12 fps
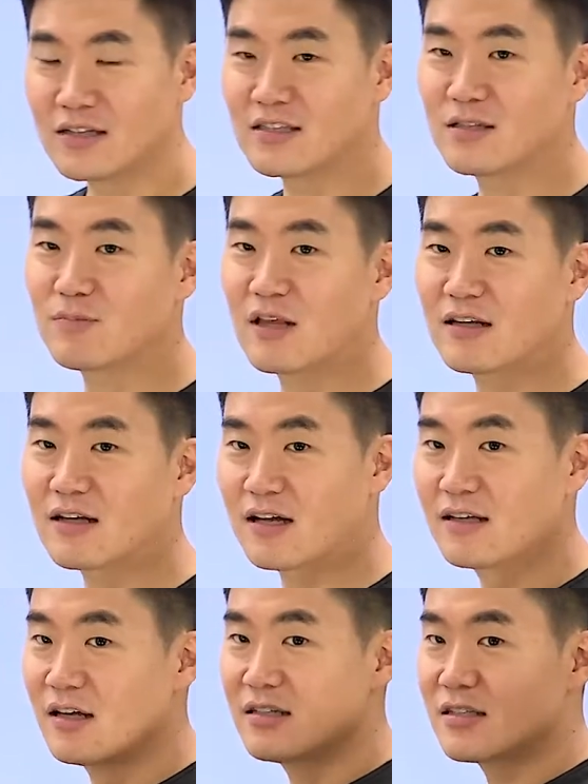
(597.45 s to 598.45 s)
집단 간
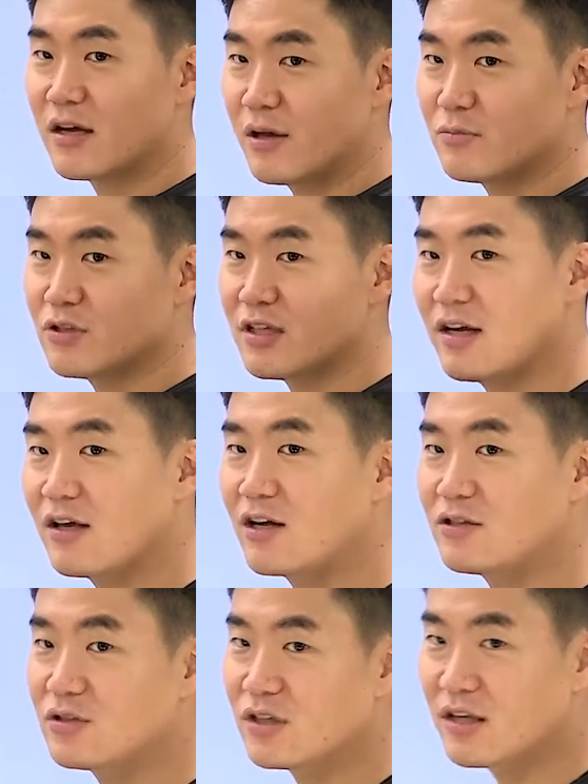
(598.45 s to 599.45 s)
사회 문제를
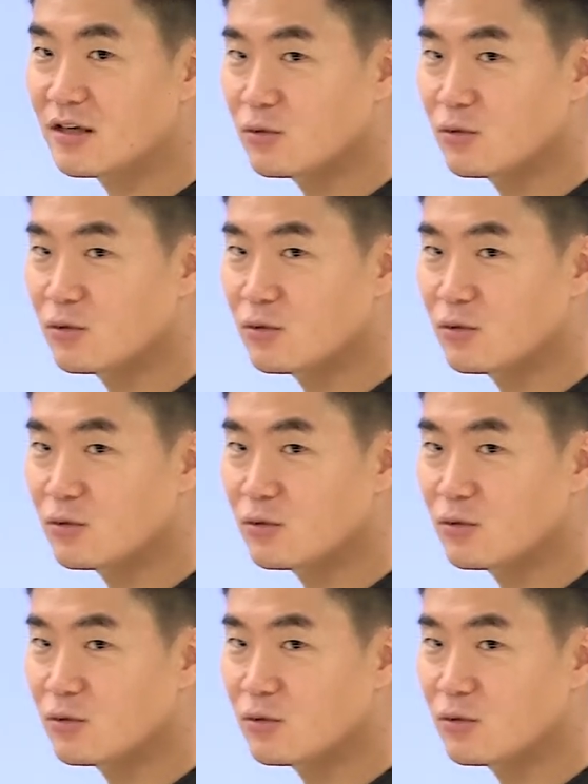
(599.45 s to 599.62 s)
해결할 수 있다.